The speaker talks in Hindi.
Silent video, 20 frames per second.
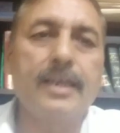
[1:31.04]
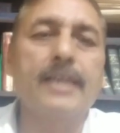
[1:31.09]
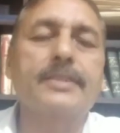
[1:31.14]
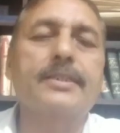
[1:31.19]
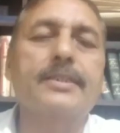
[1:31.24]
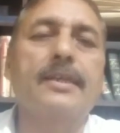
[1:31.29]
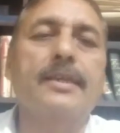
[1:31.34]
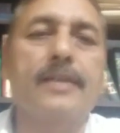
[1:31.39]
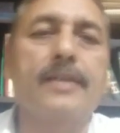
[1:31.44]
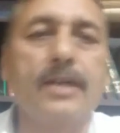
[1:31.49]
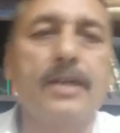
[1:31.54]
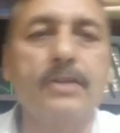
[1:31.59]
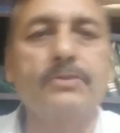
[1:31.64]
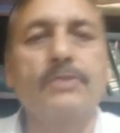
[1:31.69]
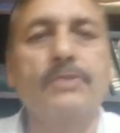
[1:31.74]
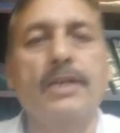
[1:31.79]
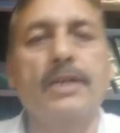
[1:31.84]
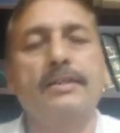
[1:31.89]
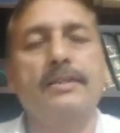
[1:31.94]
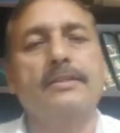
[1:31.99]
ऐसा ना
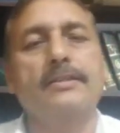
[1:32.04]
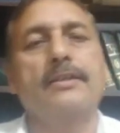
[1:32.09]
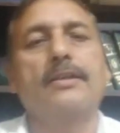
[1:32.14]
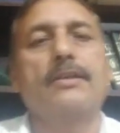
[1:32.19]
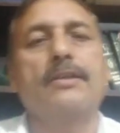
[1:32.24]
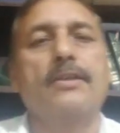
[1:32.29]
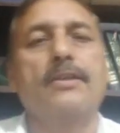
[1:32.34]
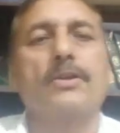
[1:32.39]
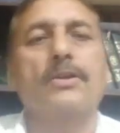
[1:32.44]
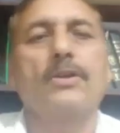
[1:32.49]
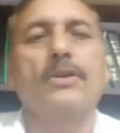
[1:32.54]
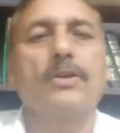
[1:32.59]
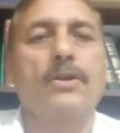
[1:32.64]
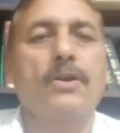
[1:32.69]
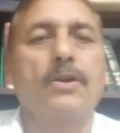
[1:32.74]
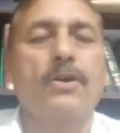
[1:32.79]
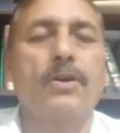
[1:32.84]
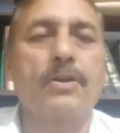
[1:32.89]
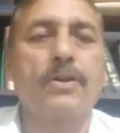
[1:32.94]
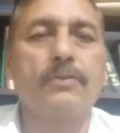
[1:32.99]
हुआ
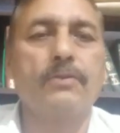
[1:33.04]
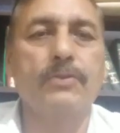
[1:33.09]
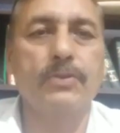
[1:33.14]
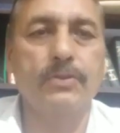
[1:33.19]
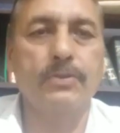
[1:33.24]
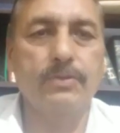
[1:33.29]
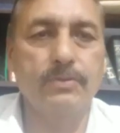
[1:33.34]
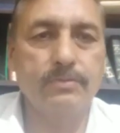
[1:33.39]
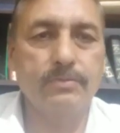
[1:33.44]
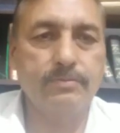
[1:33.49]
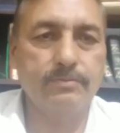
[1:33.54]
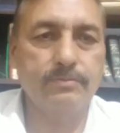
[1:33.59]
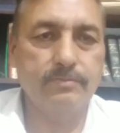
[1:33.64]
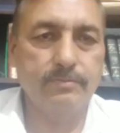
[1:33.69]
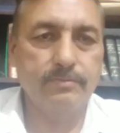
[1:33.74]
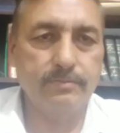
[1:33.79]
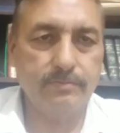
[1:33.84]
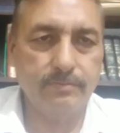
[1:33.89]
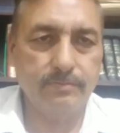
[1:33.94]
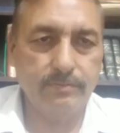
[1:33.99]
और वो
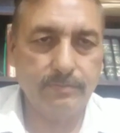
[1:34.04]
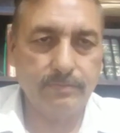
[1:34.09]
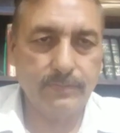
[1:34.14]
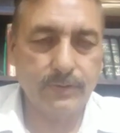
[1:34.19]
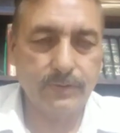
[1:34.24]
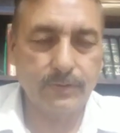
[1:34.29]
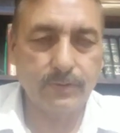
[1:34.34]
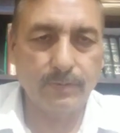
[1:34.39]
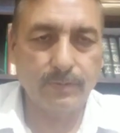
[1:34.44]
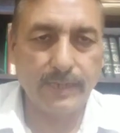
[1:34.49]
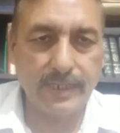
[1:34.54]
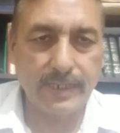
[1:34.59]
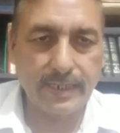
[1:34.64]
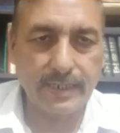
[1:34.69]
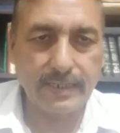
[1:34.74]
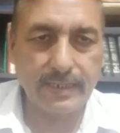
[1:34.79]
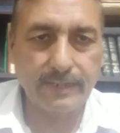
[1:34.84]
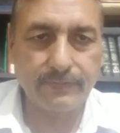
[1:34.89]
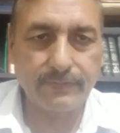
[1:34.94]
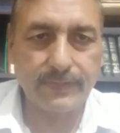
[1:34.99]

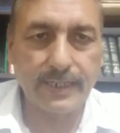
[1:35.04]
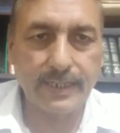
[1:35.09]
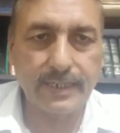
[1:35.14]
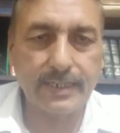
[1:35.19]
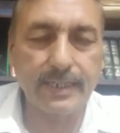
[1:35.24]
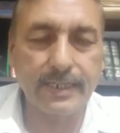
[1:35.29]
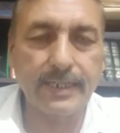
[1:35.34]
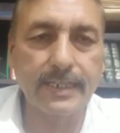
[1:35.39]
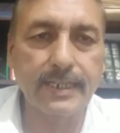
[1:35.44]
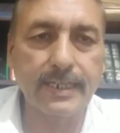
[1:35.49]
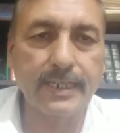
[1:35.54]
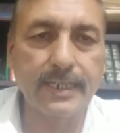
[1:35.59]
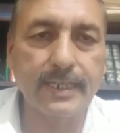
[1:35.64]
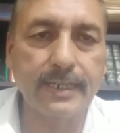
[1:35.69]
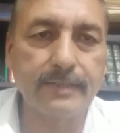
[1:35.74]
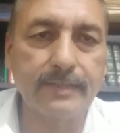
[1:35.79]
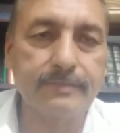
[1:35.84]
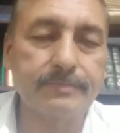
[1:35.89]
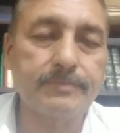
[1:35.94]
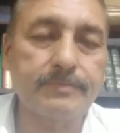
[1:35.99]
दोबारा गिरफ्तार कर लिए
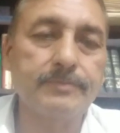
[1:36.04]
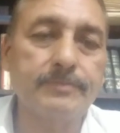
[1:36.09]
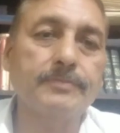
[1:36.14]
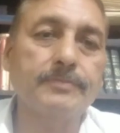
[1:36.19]
गए